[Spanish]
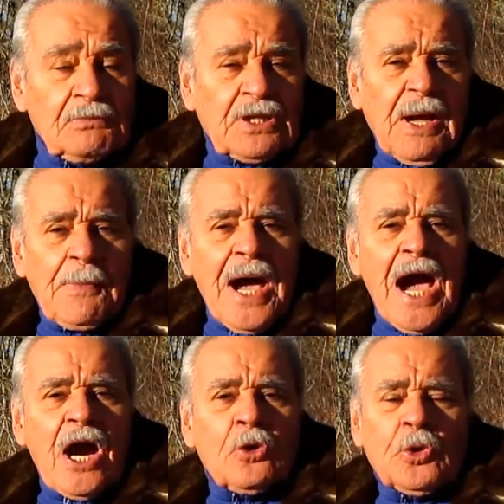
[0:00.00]

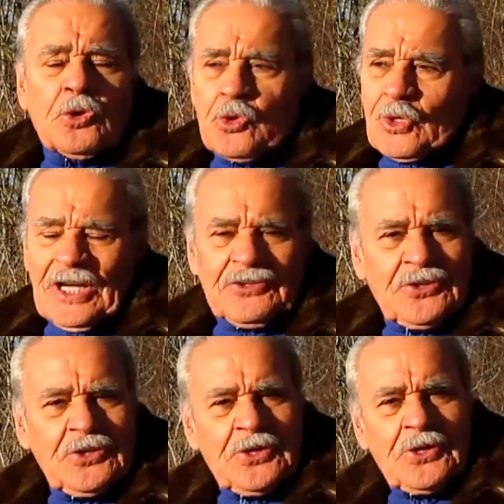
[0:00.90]
trabajo,
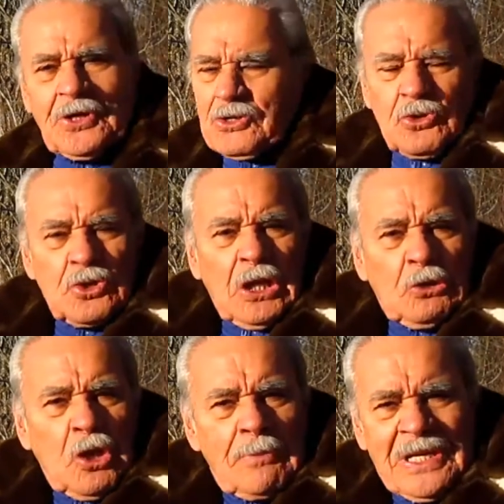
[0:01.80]
educación, eso era
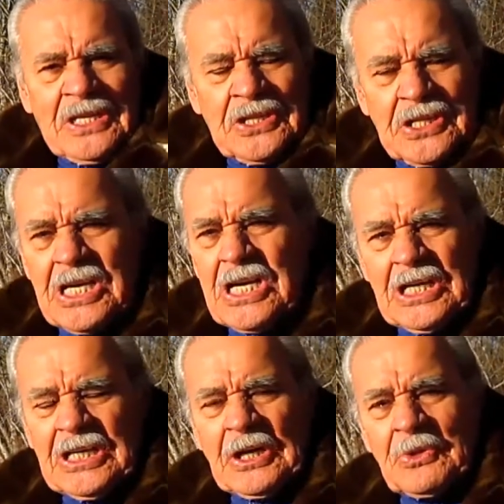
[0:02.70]
todo
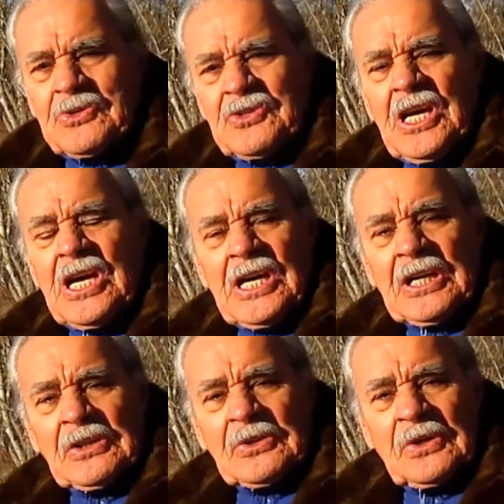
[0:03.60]
mentira, ¿no es
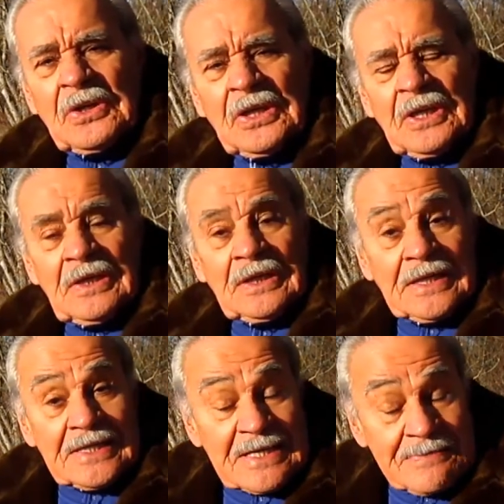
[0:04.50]
cierto?
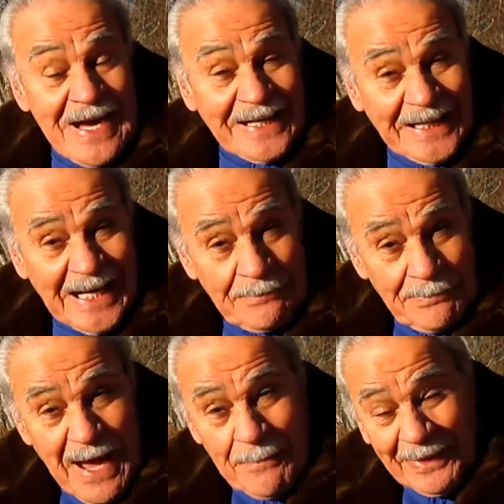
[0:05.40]
Le dice Macri al
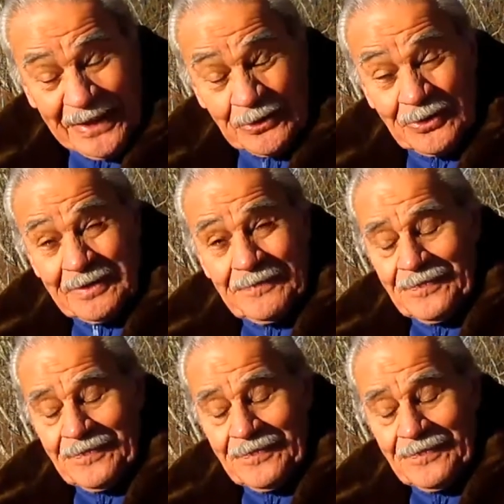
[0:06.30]
Papa, ¿no?